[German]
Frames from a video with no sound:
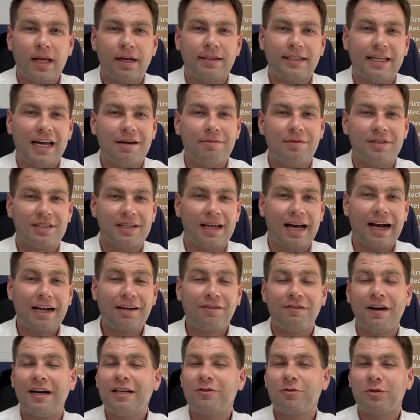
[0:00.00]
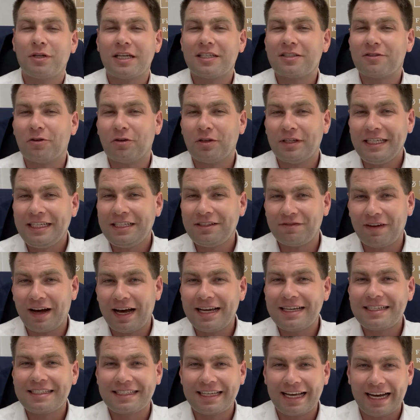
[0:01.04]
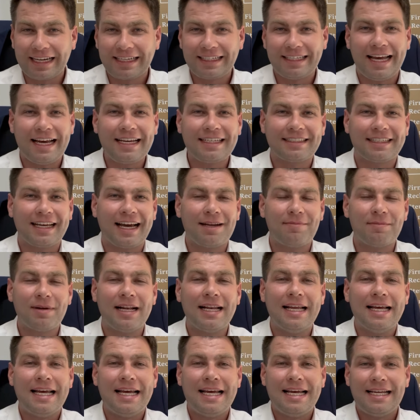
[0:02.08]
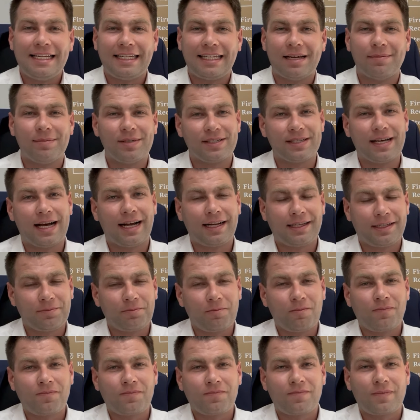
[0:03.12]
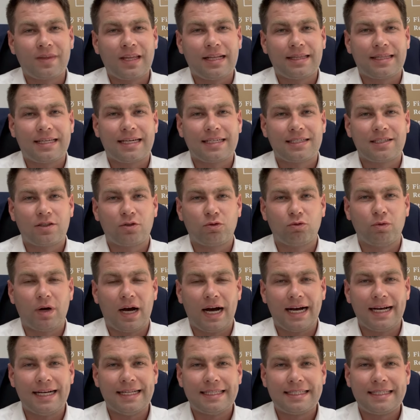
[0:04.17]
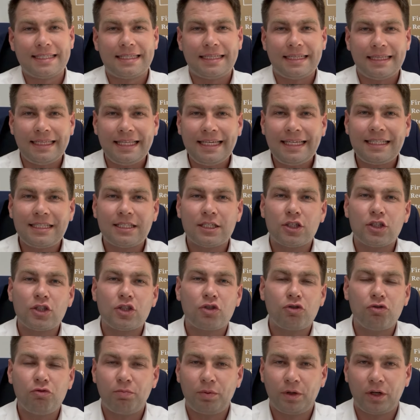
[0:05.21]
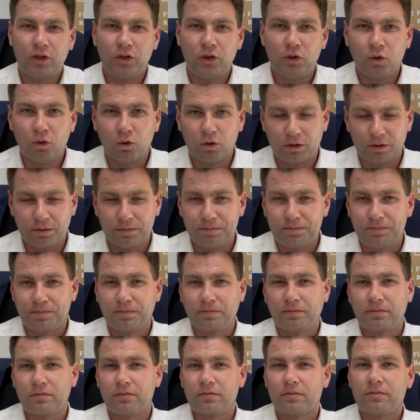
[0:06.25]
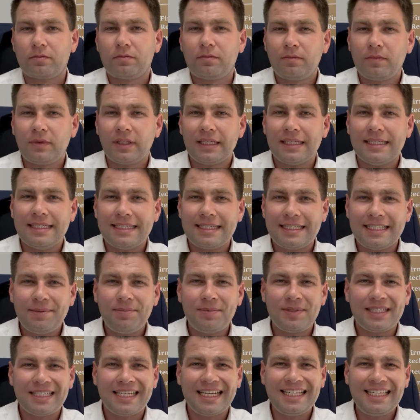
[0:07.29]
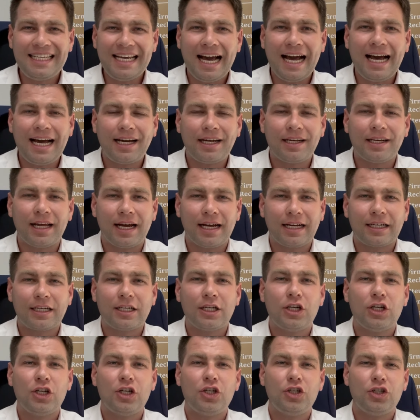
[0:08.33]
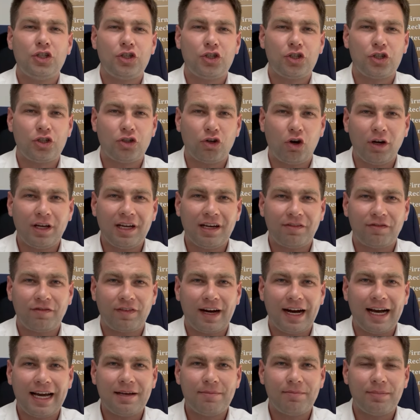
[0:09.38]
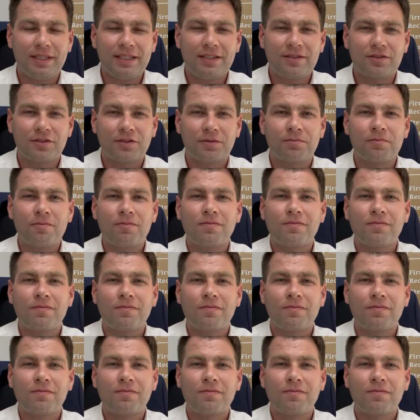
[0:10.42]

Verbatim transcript: Der besagt, falls du das noch nicht weißt, der erkläre ich es einmal, der besagt, dass du als Nicht-Zypriot 17 Jahre lang steuerfrei bist